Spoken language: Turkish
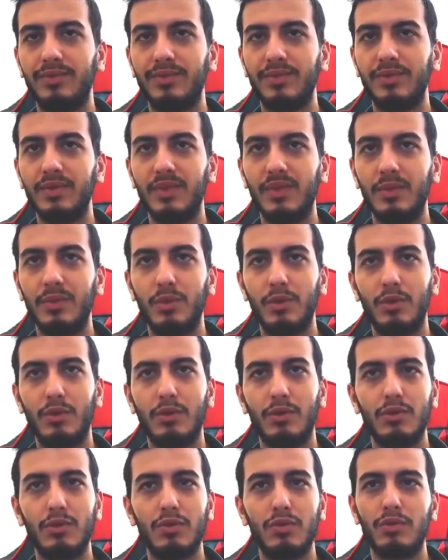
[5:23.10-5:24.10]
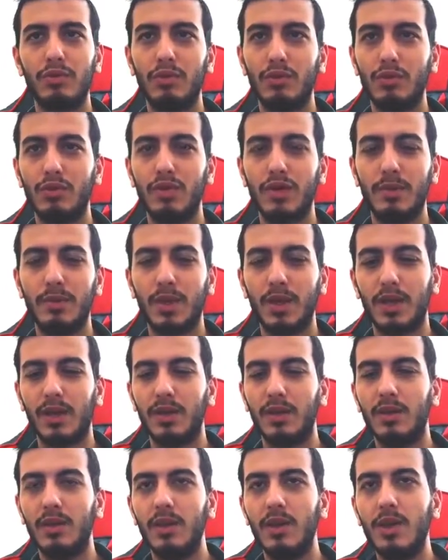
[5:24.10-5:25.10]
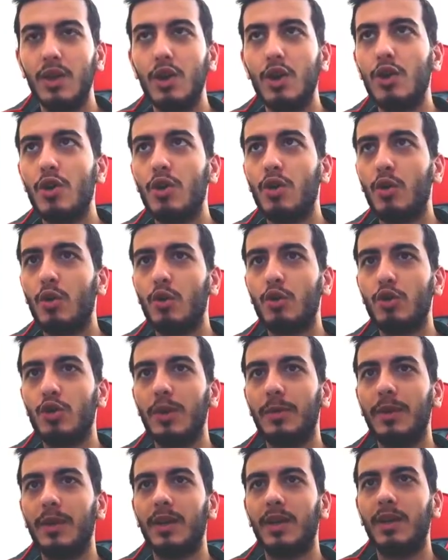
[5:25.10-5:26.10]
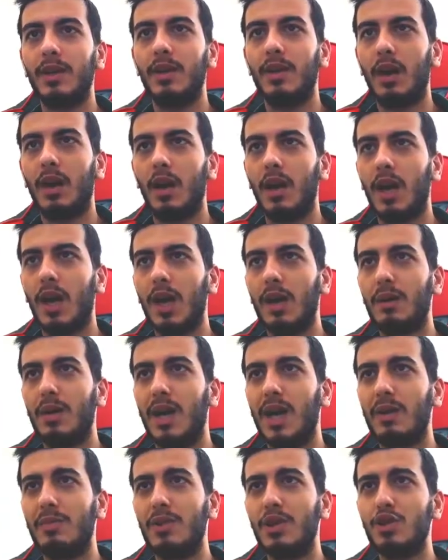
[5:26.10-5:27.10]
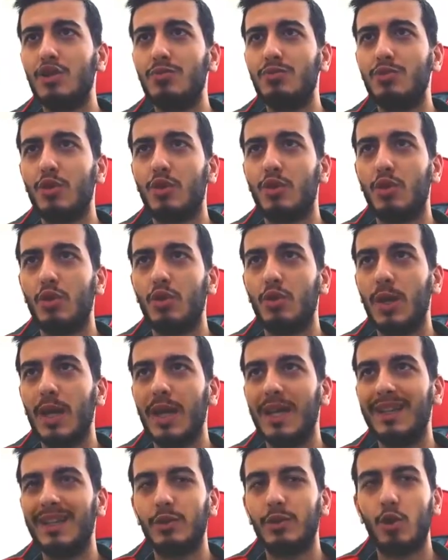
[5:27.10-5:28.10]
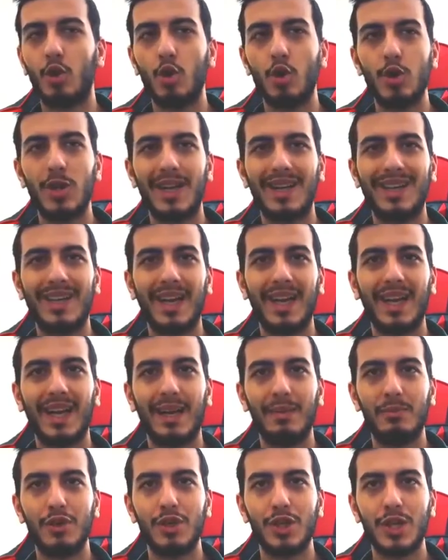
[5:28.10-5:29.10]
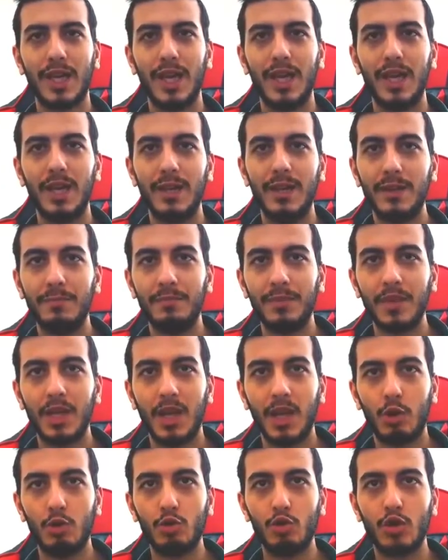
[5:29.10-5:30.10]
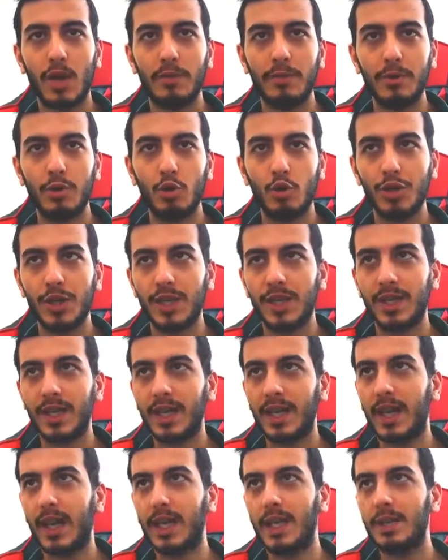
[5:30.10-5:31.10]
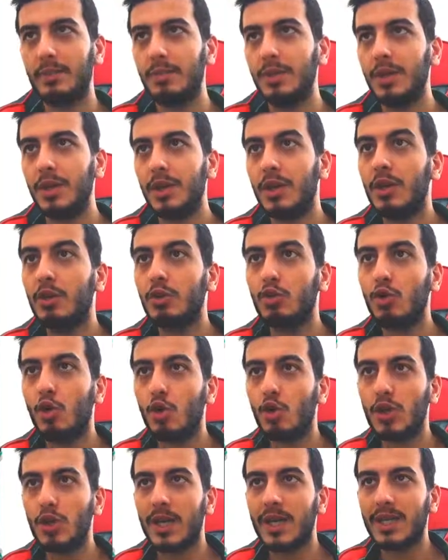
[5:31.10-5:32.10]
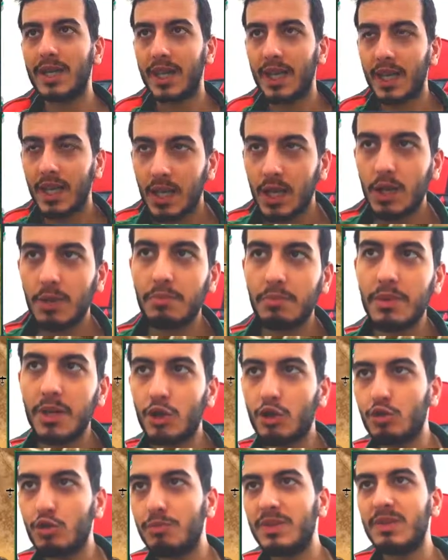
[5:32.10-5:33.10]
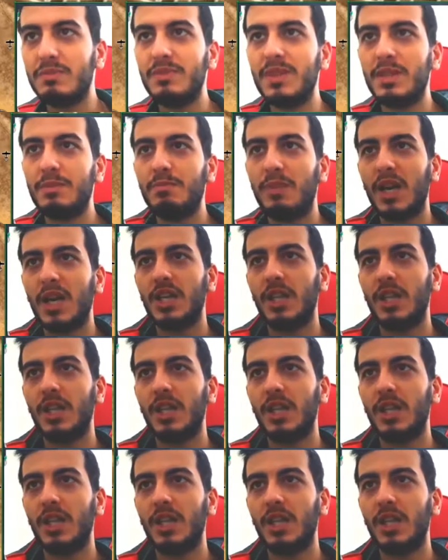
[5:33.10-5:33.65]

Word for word: Böyle konuş, konuşamadık. Konuşamadık. Al Almancım çok kötü değiller. Deutschland'dan gelmiş ki. Acun abi Deutschland'dan geldim. Deutschland'da biliyorsun biz beatbox